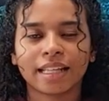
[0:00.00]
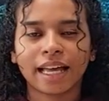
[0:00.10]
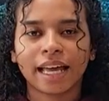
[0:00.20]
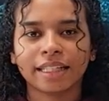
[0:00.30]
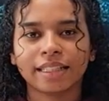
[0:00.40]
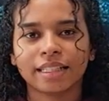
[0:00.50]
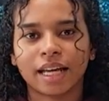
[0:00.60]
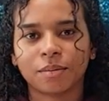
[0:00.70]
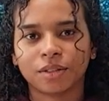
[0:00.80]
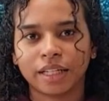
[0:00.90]
Sehr geehrte
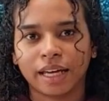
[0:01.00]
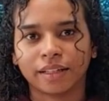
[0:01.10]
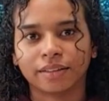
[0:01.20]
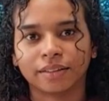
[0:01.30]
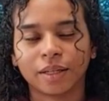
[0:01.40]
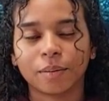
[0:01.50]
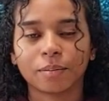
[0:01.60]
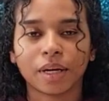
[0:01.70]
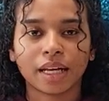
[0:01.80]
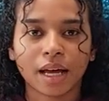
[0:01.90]
Damen und Herren,
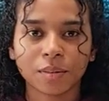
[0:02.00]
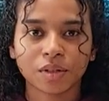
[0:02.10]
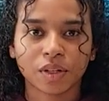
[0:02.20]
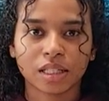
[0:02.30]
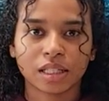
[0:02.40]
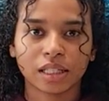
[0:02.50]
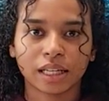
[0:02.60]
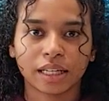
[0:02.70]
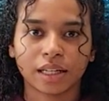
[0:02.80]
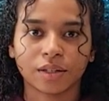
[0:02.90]
mein Name ist
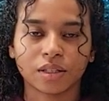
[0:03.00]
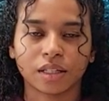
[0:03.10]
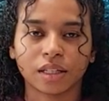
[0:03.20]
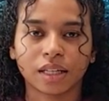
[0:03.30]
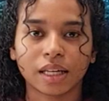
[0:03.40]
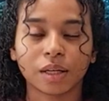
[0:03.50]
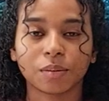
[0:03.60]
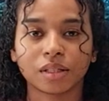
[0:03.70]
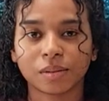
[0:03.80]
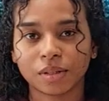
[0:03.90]
Franziska Klausner. Ich
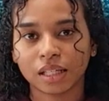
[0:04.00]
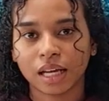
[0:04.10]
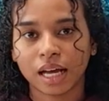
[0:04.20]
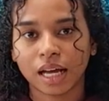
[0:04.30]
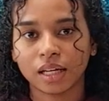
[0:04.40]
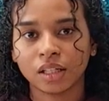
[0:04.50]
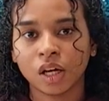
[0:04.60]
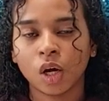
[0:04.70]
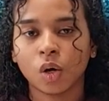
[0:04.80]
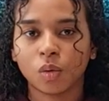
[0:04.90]
bin 17 Jahre alt
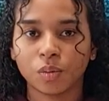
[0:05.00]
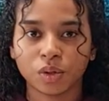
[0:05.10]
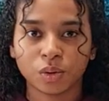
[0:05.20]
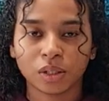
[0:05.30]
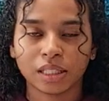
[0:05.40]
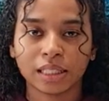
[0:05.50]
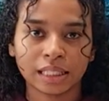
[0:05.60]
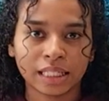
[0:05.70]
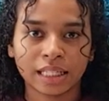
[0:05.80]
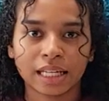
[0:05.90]
und besuche die
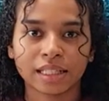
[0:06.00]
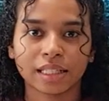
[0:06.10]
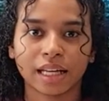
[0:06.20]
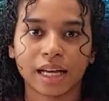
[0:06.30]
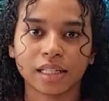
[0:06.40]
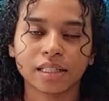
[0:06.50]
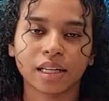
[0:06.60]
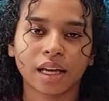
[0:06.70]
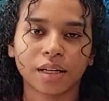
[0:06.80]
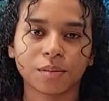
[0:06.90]
dritte Klasse der
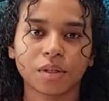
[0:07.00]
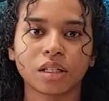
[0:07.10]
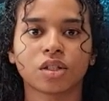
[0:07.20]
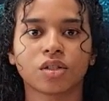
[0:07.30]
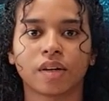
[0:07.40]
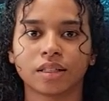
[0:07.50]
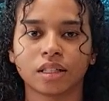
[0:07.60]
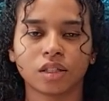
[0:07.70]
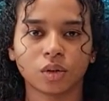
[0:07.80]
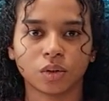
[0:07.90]
Handelsakademie Schwarz
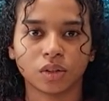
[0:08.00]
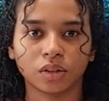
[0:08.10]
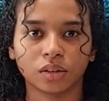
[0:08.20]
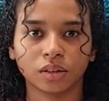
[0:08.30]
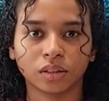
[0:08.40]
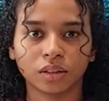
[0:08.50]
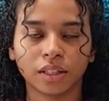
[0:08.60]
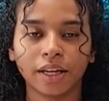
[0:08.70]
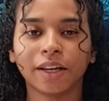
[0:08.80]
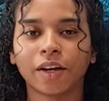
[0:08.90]
in Tirol.
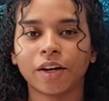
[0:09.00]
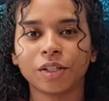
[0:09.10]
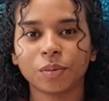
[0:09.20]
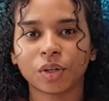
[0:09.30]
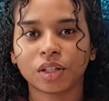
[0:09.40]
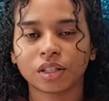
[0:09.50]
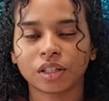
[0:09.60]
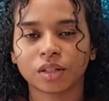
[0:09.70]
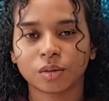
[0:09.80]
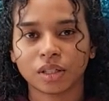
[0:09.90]
Heute möchte
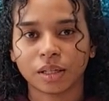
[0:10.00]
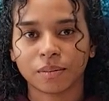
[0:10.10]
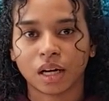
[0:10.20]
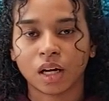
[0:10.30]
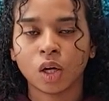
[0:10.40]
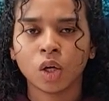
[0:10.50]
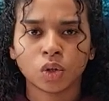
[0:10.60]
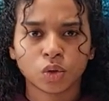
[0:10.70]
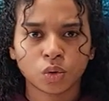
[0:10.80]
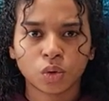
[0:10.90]
ich zum Thema
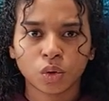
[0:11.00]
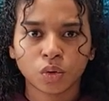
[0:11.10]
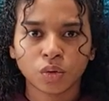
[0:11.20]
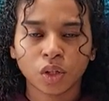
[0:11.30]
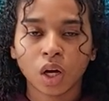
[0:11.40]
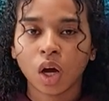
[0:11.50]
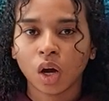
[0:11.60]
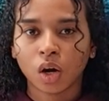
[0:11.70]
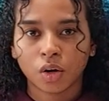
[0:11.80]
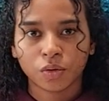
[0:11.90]
Zukunft,
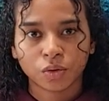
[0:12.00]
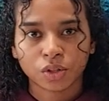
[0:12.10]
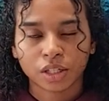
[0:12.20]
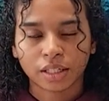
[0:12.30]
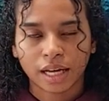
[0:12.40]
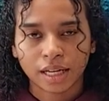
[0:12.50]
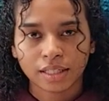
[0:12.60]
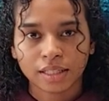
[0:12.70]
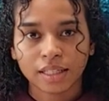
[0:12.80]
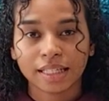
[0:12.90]
Hoffnung statt
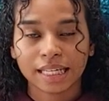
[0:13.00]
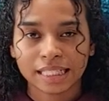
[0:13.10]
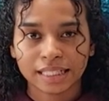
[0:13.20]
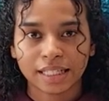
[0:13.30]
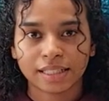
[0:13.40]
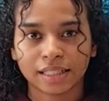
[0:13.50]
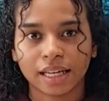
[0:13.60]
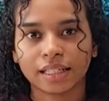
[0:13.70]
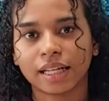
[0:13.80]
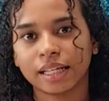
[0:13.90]
Angst jetzt erst
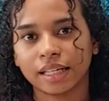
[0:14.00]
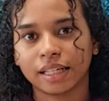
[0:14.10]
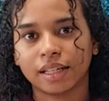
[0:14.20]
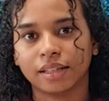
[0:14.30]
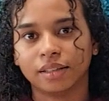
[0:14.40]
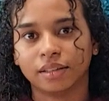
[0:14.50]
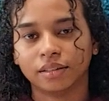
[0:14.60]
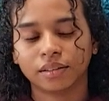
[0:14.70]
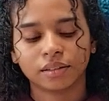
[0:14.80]
recht eine Rede halten.